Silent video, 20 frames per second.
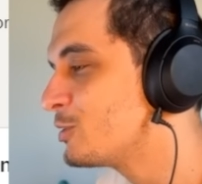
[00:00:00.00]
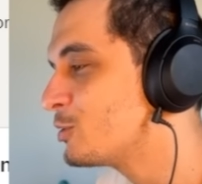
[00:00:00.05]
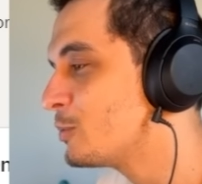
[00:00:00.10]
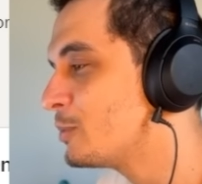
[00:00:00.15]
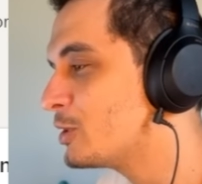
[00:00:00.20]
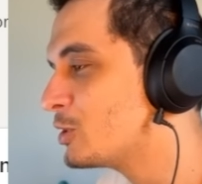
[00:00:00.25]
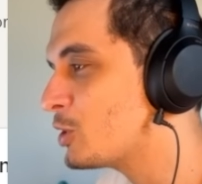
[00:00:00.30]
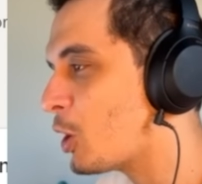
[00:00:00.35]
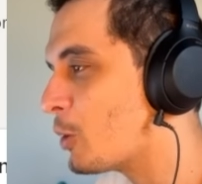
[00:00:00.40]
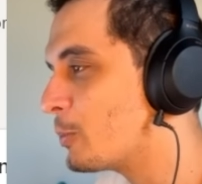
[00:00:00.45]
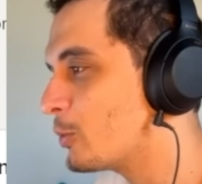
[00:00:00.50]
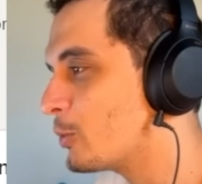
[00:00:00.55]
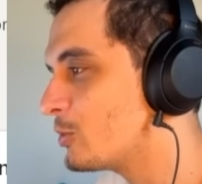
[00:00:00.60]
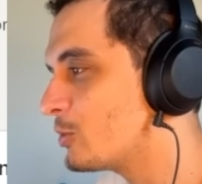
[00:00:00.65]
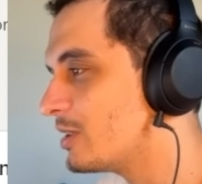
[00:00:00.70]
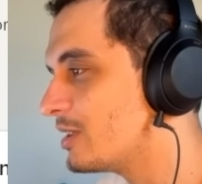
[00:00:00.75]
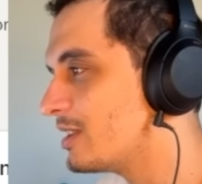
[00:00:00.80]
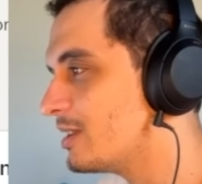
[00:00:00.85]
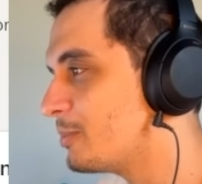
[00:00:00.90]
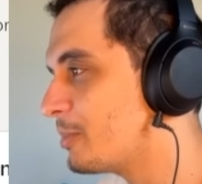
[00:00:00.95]

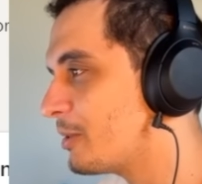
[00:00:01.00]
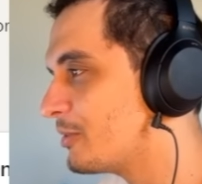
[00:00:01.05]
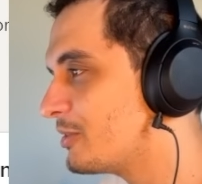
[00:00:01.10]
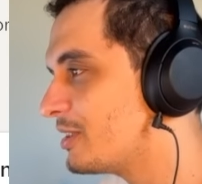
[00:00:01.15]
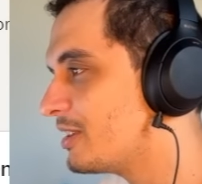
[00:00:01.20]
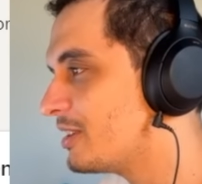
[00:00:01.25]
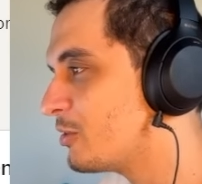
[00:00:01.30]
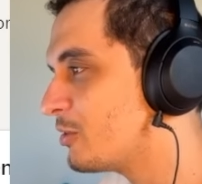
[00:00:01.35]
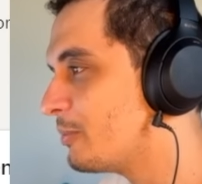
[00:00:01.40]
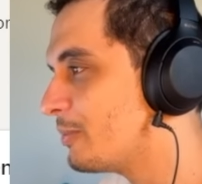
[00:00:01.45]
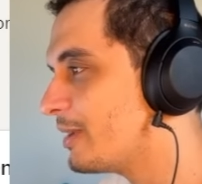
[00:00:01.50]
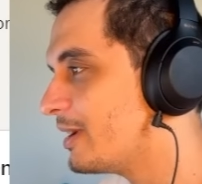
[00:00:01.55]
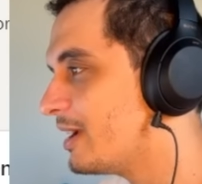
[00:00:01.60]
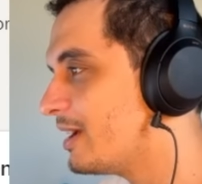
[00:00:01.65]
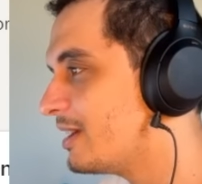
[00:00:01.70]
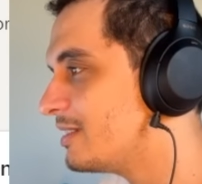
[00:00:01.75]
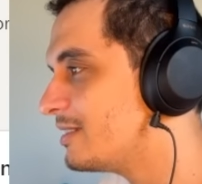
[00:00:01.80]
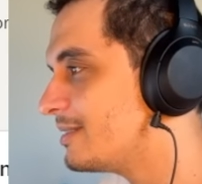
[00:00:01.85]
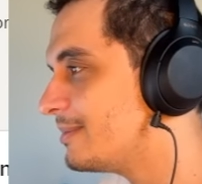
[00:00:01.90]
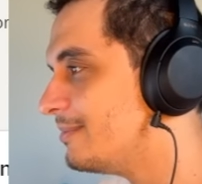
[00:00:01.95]
subtópicos aqui para vocês
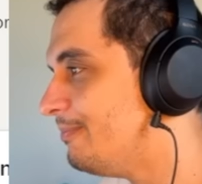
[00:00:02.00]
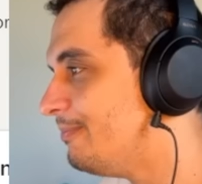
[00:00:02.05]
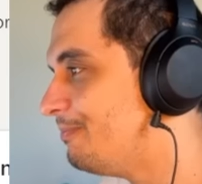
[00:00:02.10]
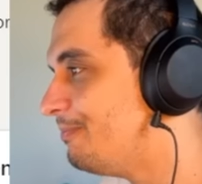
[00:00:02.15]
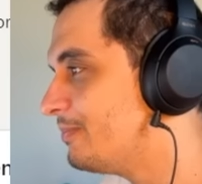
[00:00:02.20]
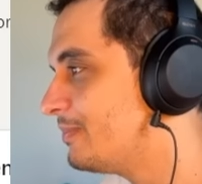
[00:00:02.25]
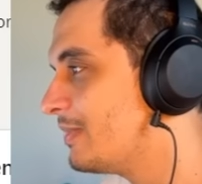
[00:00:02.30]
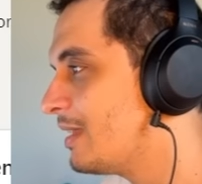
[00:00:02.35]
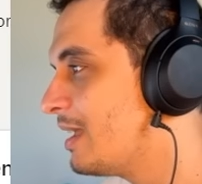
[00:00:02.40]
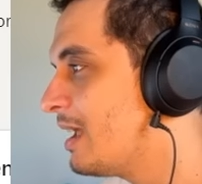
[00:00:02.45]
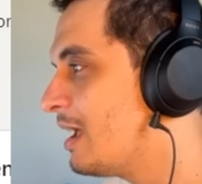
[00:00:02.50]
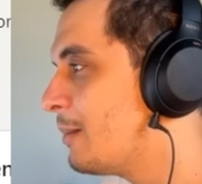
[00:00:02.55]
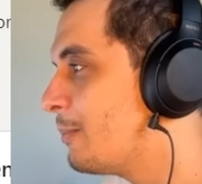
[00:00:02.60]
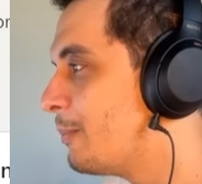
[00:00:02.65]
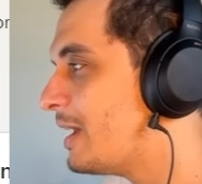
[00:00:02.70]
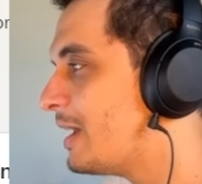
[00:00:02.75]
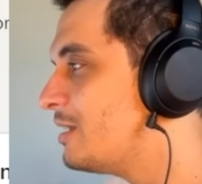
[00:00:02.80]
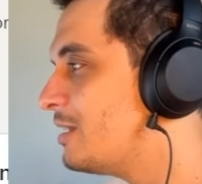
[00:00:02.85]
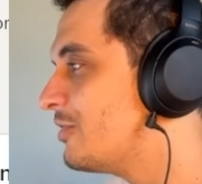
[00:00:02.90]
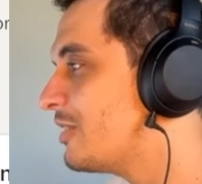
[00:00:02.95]
acompanharem.
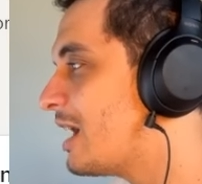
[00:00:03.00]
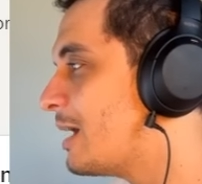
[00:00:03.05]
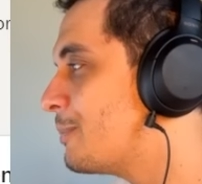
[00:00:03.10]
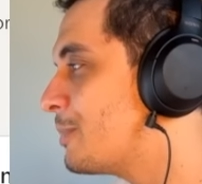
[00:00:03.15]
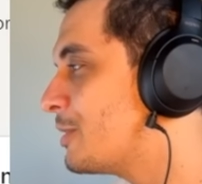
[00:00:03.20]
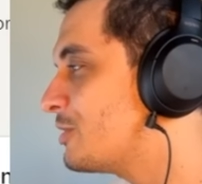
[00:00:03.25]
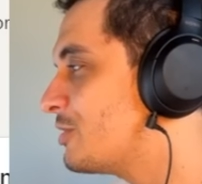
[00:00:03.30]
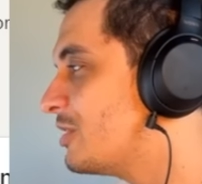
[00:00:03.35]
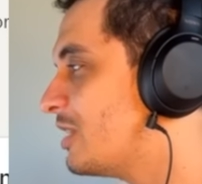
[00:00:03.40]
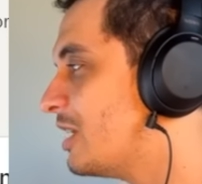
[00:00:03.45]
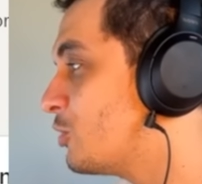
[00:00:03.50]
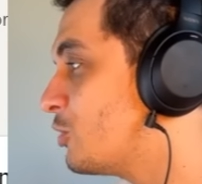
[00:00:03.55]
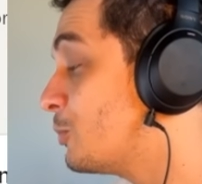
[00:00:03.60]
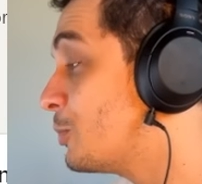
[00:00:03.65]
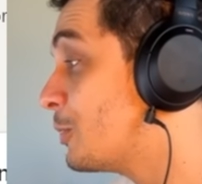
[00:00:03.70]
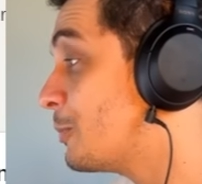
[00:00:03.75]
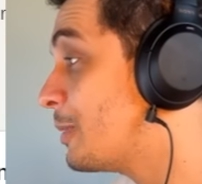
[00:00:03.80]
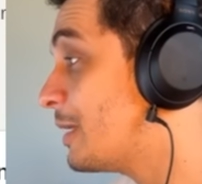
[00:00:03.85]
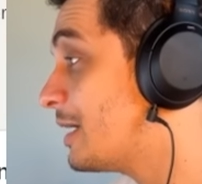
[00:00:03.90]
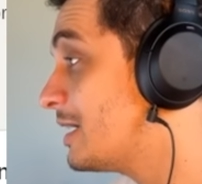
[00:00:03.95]
Pare de ficar impressionado com
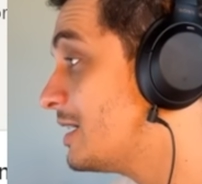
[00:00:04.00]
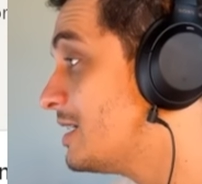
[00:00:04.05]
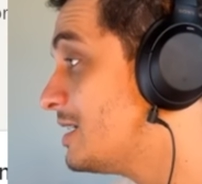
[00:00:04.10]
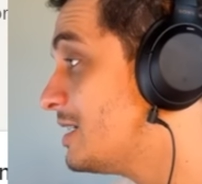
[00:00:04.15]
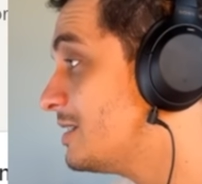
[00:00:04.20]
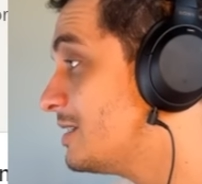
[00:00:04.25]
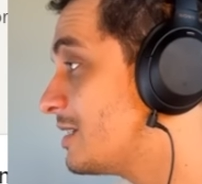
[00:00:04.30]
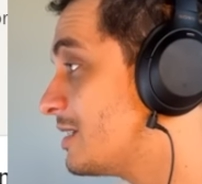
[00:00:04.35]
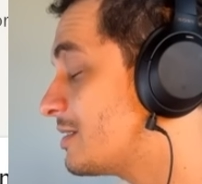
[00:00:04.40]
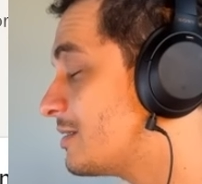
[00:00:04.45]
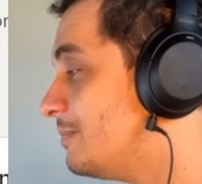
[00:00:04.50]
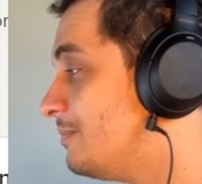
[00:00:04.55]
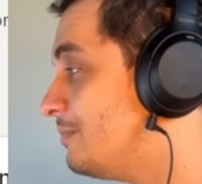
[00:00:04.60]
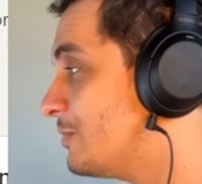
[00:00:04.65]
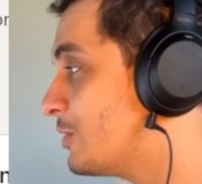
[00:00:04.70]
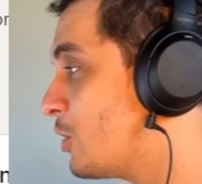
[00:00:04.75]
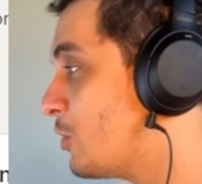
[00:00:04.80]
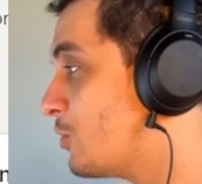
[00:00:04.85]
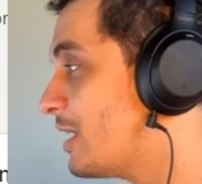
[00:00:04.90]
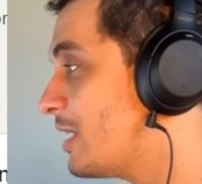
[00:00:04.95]
propagandas.
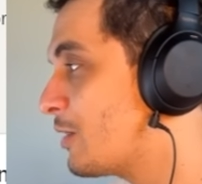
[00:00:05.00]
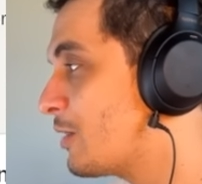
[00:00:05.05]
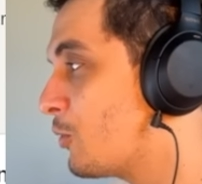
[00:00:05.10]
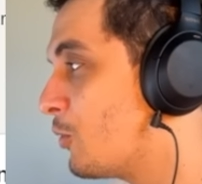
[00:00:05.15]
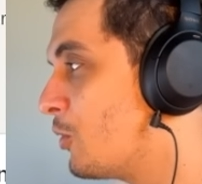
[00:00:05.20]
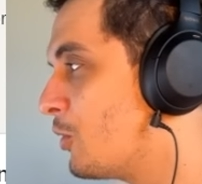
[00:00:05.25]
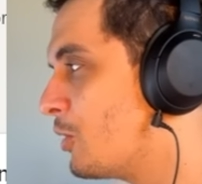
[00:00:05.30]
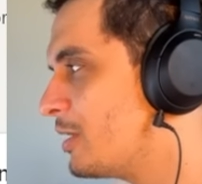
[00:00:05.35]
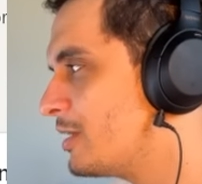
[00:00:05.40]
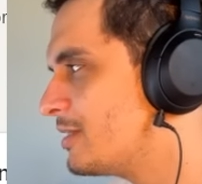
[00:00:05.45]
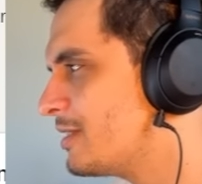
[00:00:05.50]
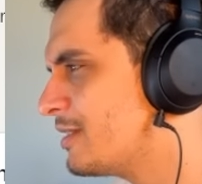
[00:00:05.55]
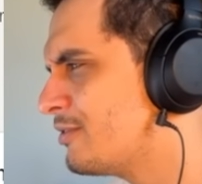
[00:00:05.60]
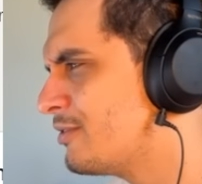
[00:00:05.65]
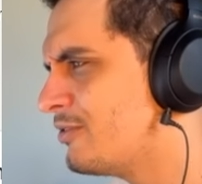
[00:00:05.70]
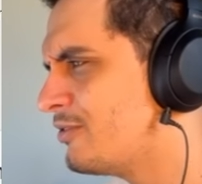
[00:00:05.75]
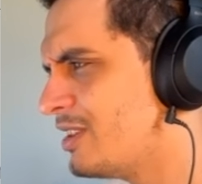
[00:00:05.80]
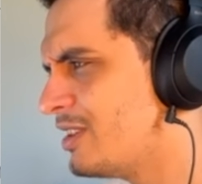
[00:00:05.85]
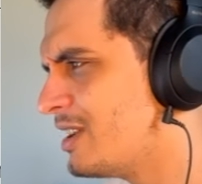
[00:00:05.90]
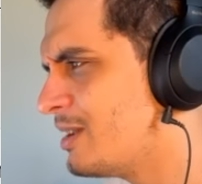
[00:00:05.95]
Qualquer coisa
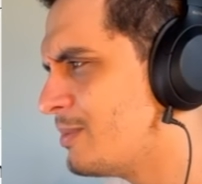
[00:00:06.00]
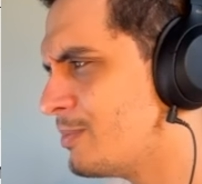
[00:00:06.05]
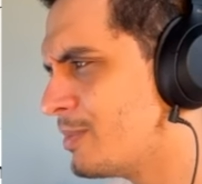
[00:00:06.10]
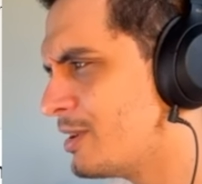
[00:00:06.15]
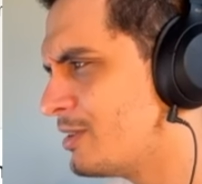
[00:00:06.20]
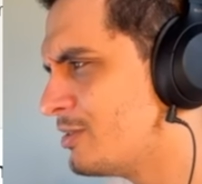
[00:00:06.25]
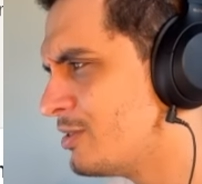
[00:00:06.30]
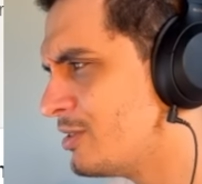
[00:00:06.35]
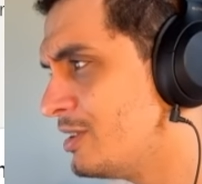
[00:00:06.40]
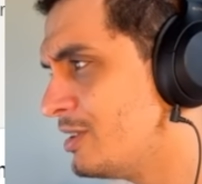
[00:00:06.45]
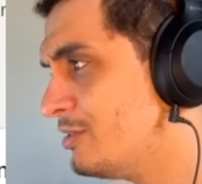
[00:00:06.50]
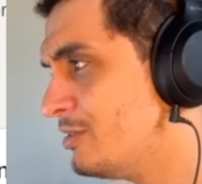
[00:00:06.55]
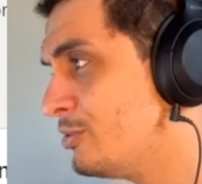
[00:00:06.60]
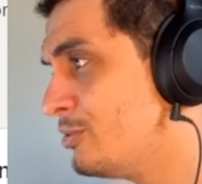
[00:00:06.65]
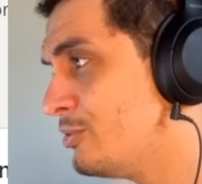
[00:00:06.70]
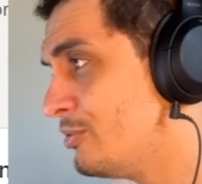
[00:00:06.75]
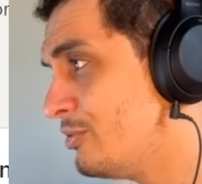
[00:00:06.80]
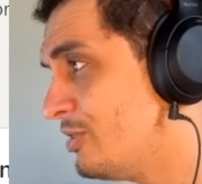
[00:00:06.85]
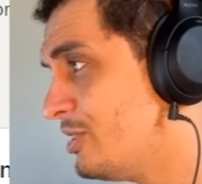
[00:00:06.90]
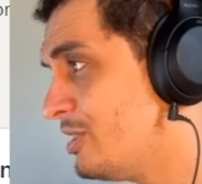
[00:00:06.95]
fica impressionante
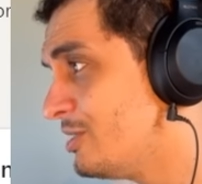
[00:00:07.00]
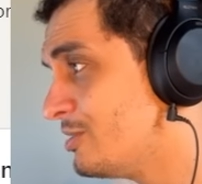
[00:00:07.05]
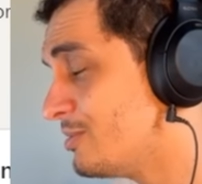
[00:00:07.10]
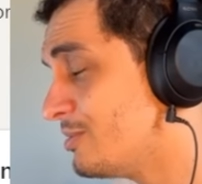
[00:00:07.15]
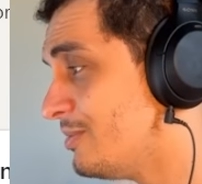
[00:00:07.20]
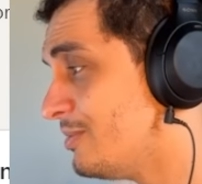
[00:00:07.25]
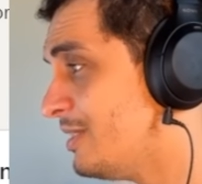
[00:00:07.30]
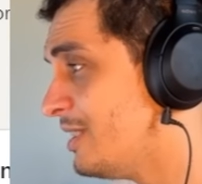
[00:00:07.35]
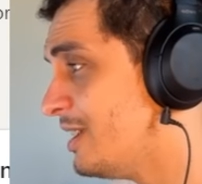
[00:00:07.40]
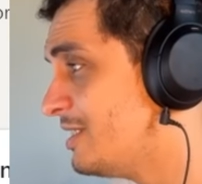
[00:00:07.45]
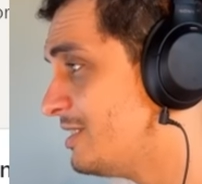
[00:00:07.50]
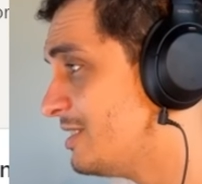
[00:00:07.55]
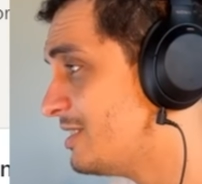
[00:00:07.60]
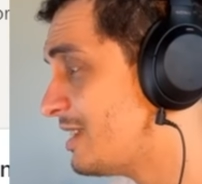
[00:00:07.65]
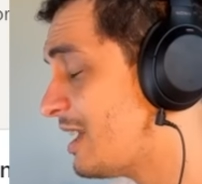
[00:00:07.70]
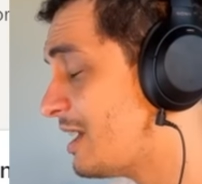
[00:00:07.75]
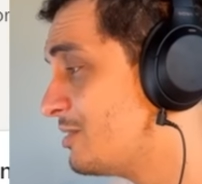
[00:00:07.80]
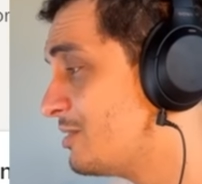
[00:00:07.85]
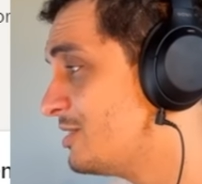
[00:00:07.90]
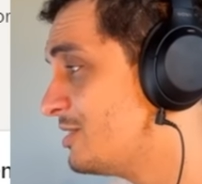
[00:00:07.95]
num vídeo
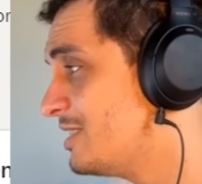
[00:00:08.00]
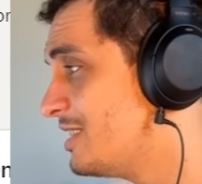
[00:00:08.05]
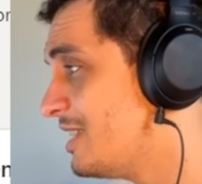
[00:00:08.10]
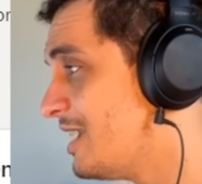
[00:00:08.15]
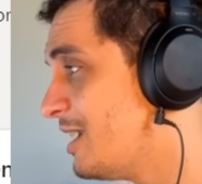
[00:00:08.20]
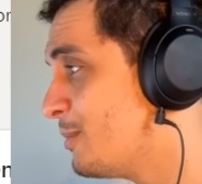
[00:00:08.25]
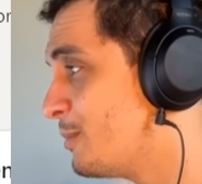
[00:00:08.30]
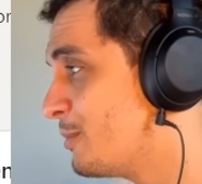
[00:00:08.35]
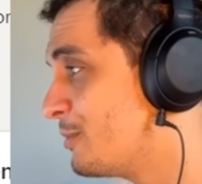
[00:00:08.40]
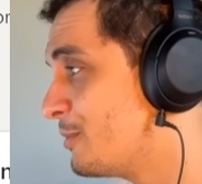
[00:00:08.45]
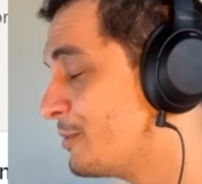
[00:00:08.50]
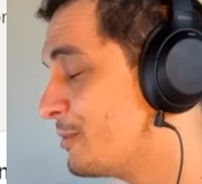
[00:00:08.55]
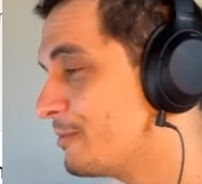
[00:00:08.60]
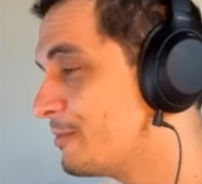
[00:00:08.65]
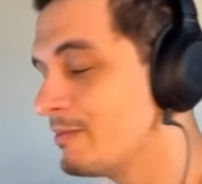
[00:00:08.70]
editado de demo.